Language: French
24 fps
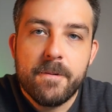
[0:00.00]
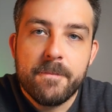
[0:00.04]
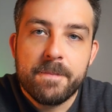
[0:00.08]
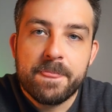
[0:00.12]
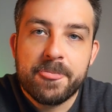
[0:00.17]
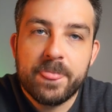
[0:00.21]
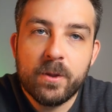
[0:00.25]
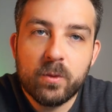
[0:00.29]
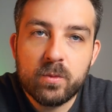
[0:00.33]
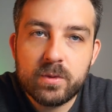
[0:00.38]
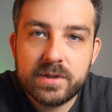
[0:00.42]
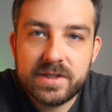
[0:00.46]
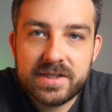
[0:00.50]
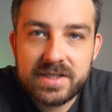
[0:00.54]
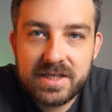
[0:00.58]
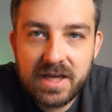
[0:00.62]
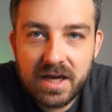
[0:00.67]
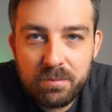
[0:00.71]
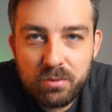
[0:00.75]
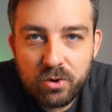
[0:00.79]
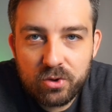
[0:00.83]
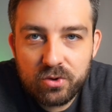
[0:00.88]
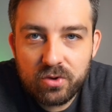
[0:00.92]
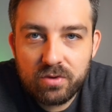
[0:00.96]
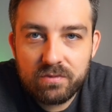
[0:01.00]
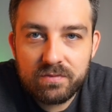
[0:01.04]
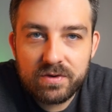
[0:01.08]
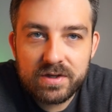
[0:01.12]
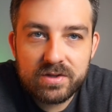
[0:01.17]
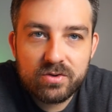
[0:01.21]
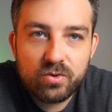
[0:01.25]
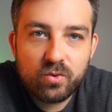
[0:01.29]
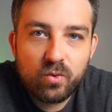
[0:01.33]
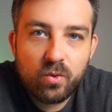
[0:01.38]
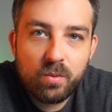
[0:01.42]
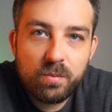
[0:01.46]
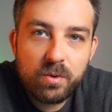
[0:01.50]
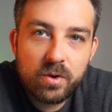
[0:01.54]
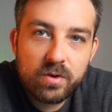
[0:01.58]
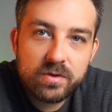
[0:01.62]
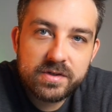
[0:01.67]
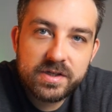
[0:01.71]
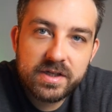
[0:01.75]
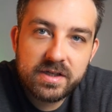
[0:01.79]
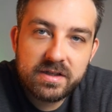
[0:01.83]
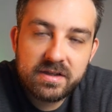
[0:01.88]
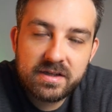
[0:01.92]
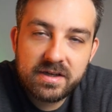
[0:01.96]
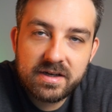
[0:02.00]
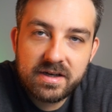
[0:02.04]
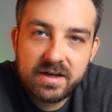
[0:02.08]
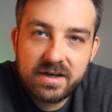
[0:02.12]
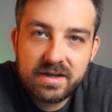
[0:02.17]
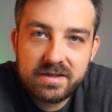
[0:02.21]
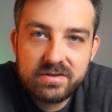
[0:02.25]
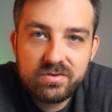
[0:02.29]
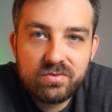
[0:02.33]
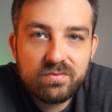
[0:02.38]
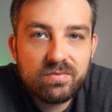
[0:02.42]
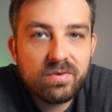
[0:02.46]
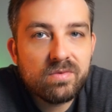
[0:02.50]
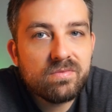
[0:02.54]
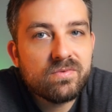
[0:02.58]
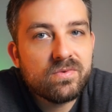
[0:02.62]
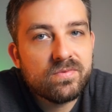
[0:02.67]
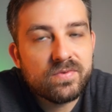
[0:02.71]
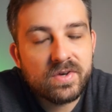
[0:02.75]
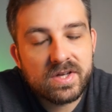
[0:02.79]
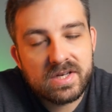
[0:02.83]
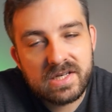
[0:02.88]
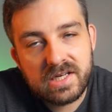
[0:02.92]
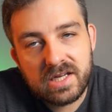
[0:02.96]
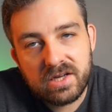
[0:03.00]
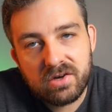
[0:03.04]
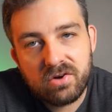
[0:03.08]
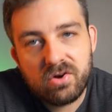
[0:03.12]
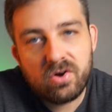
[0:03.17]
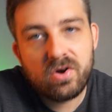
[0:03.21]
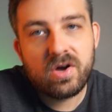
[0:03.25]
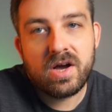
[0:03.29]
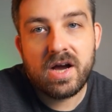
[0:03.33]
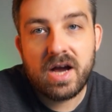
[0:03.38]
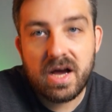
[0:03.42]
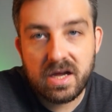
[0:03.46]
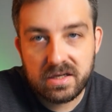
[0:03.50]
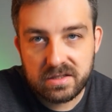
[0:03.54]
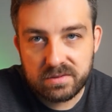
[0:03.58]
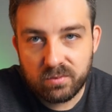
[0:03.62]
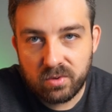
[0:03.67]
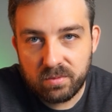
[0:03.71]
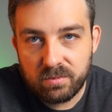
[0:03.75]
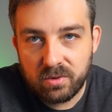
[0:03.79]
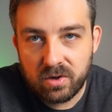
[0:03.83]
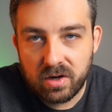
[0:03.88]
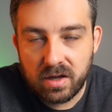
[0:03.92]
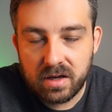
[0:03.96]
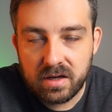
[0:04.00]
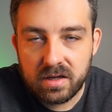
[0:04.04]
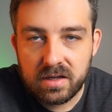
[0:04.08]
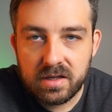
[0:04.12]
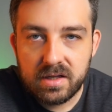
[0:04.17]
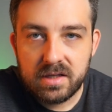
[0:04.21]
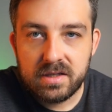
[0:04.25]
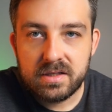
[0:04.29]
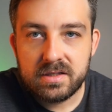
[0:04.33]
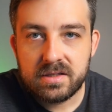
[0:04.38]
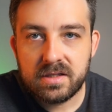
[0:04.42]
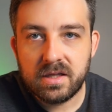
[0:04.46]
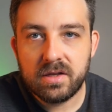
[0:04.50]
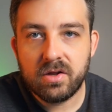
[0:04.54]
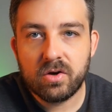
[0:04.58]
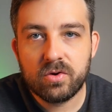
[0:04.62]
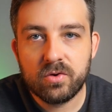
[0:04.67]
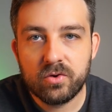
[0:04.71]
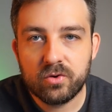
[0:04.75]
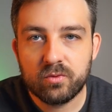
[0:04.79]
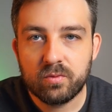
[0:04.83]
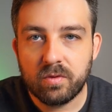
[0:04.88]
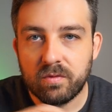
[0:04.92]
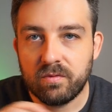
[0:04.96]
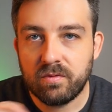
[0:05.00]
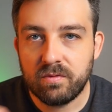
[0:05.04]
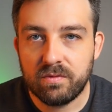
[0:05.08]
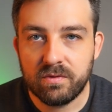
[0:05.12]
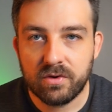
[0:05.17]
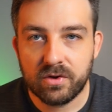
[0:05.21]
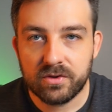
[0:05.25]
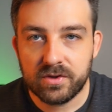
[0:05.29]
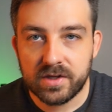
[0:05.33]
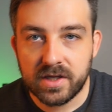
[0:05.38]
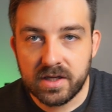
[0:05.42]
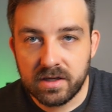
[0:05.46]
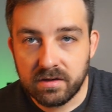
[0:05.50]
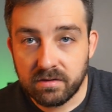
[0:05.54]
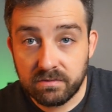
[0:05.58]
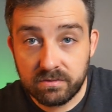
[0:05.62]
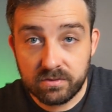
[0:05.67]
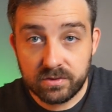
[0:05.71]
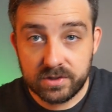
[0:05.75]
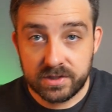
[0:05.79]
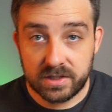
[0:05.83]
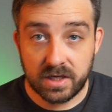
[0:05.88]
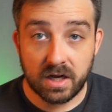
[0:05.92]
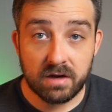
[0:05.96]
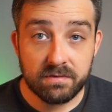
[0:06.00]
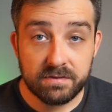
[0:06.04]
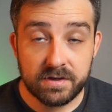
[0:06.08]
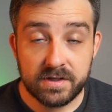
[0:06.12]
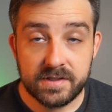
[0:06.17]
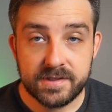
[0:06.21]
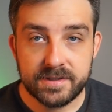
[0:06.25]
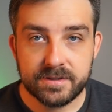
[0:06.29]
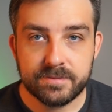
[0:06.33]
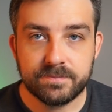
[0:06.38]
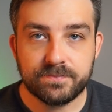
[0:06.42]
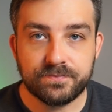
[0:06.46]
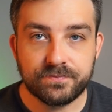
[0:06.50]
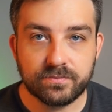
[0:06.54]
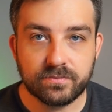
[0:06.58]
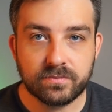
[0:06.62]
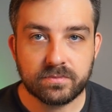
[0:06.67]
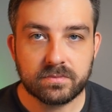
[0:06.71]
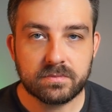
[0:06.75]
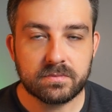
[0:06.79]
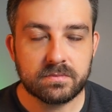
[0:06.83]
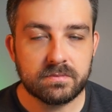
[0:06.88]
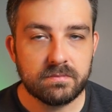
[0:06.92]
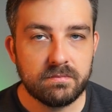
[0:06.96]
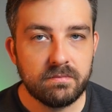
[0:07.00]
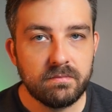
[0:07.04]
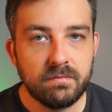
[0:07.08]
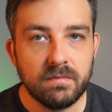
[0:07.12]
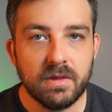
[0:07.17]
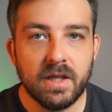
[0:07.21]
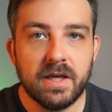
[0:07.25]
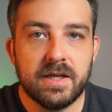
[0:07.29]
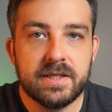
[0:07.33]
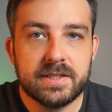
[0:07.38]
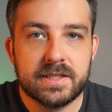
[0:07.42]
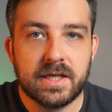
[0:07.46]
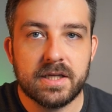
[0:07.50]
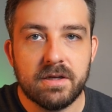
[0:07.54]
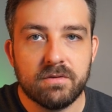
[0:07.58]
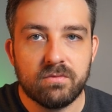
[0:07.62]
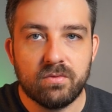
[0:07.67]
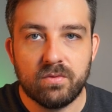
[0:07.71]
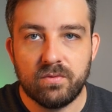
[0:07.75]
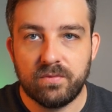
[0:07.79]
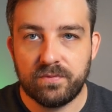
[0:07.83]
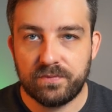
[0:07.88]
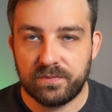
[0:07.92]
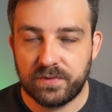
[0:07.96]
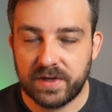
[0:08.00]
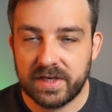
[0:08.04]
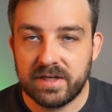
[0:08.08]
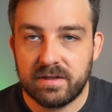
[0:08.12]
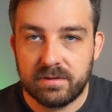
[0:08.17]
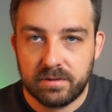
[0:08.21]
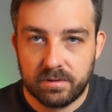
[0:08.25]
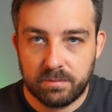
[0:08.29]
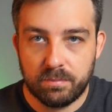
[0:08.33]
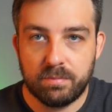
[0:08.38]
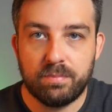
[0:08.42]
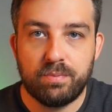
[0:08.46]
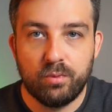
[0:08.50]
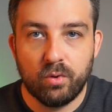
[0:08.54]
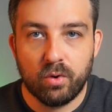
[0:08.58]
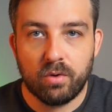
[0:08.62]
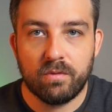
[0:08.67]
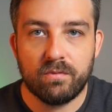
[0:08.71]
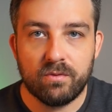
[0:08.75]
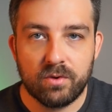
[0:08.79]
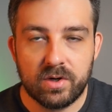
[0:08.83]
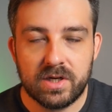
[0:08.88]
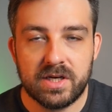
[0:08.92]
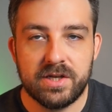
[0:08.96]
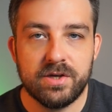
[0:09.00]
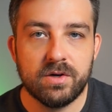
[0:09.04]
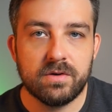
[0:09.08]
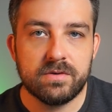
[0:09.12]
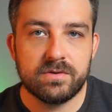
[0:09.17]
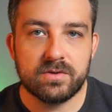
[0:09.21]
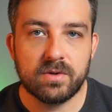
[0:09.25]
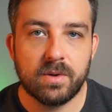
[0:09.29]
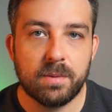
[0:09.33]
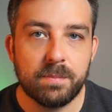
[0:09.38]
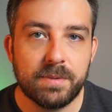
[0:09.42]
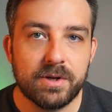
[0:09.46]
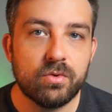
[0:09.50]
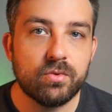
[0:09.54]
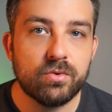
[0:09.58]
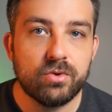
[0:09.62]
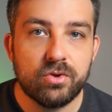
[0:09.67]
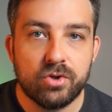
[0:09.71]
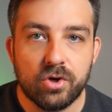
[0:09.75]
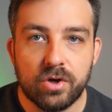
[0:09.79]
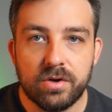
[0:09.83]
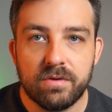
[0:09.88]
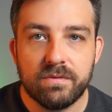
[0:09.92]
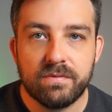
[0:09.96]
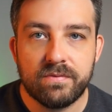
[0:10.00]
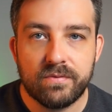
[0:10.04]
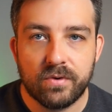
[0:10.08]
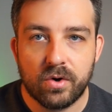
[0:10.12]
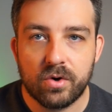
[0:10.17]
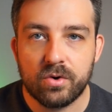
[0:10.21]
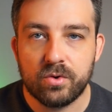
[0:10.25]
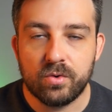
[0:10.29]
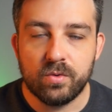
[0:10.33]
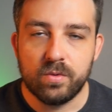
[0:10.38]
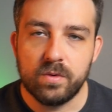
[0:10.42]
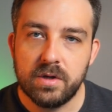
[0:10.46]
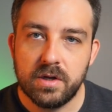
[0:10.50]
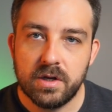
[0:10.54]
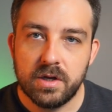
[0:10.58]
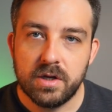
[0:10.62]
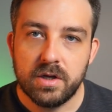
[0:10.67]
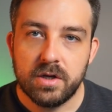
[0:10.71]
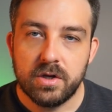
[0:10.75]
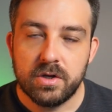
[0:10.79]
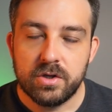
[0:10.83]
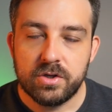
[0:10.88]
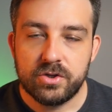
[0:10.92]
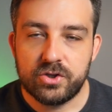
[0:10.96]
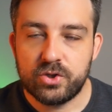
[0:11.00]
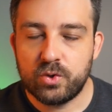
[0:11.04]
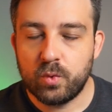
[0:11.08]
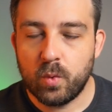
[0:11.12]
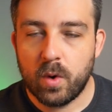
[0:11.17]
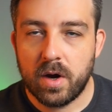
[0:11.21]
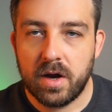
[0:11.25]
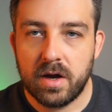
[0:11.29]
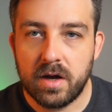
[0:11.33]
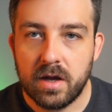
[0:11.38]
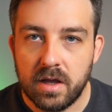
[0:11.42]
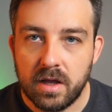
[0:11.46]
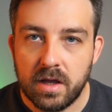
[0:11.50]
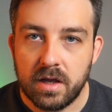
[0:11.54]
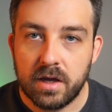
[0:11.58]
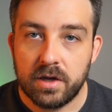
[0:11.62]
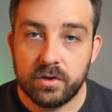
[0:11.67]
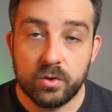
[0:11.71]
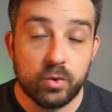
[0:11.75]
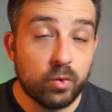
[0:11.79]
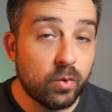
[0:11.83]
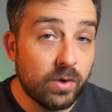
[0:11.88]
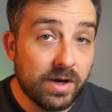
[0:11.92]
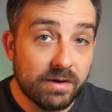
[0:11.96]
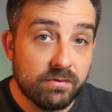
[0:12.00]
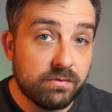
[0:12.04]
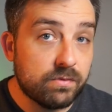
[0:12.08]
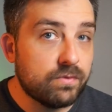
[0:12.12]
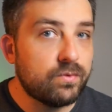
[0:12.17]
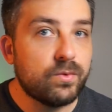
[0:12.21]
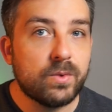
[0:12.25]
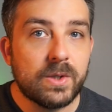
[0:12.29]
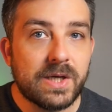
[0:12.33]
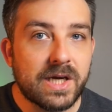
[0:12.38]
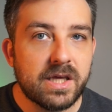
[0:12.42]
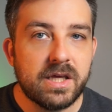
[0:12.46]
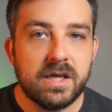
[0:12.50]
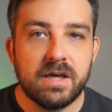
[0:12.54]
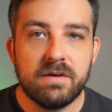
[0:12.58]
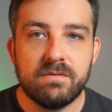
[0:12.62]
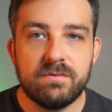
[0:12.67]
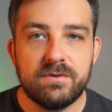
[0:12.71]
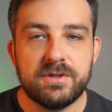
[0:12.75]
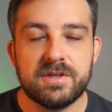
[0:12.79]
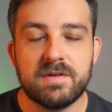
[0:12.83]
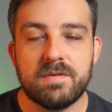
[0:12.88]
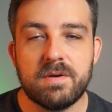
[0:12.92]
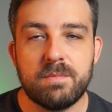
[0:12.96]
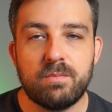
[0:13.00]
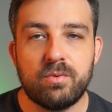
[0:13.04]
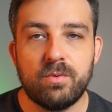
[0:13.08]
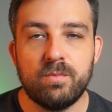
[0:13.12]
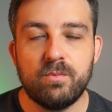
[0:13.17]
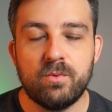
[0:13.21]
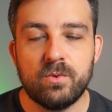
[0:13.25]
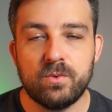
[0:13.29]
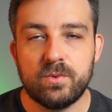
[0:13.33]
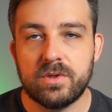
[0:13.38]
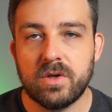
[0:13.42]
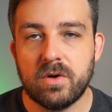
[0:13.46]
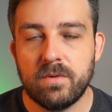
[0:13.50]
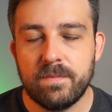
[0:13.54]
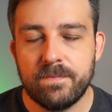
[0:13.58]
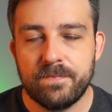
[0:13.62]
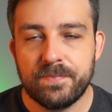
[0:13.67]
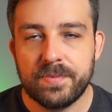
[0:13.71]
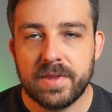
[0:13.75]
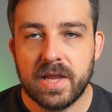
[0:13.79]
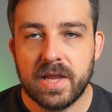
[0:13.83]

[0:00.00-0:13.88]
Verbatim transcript: Donc ce qui est important en fait de comprendre c'est que très souvent vous faites l'erreur à ce moment-là. c'est-à-dire que soit vous vendez vos services, c'est-à-dire vous faites pour vos clients, ce qu'on appelle on donne for you, soit du coup là vous vous criez, vous avez plus beaucoup de temps,